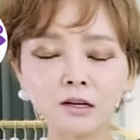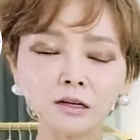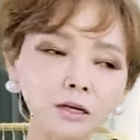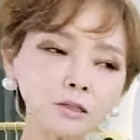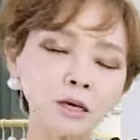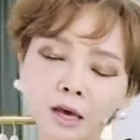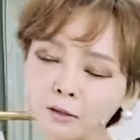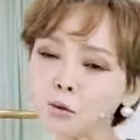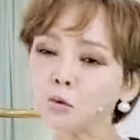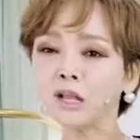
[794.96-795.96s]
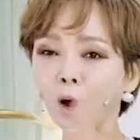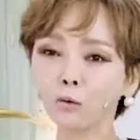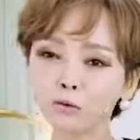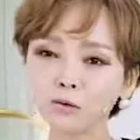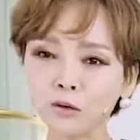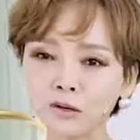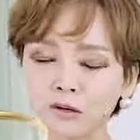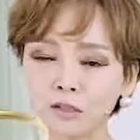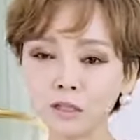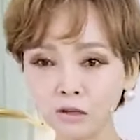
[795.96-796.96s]
그래서 계속 나오는 거예요.
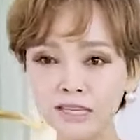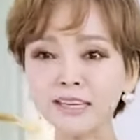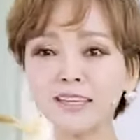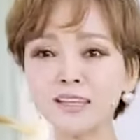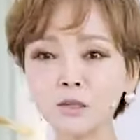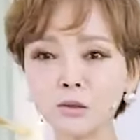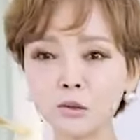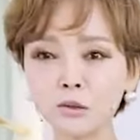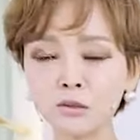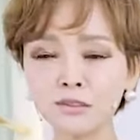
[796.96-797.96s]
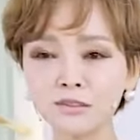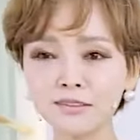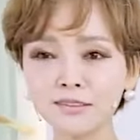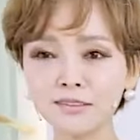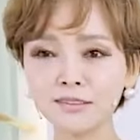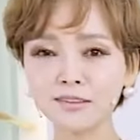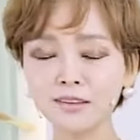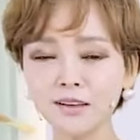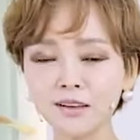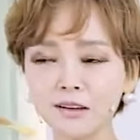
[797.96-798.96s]
이런 인기 있었던 겁니다.
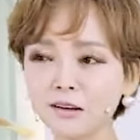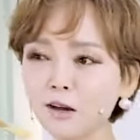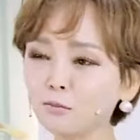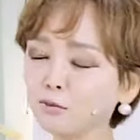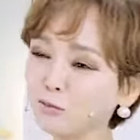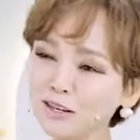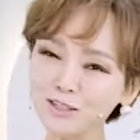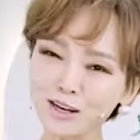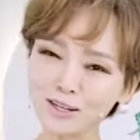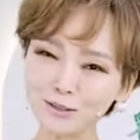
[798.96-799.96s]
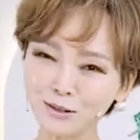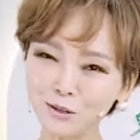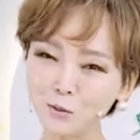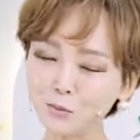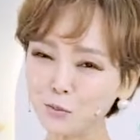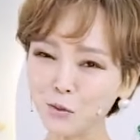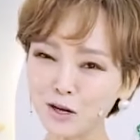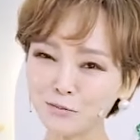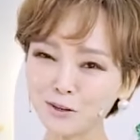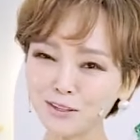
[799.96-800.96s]
맞아요. 그러니까 무슨 말인지 알죠? 네. 쇼핑몰
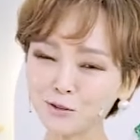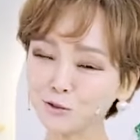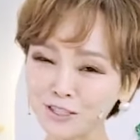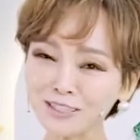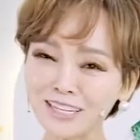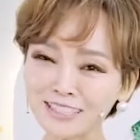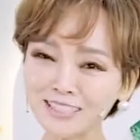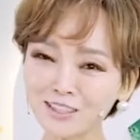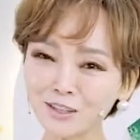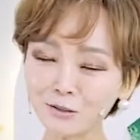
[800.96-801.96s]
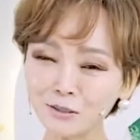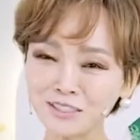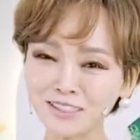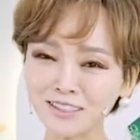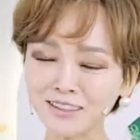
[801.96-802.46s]
가면 주구장창 있잖아요, 그 옷이.